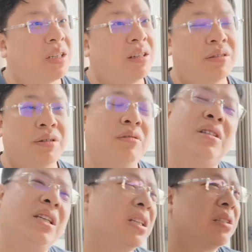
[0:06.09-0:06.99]
啊，因为我
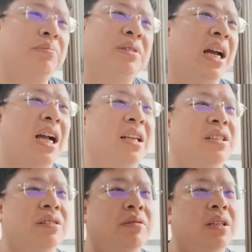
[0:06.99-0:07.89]
真的是不想看
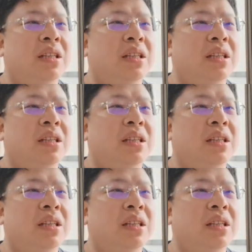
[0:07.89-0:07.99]
新闻。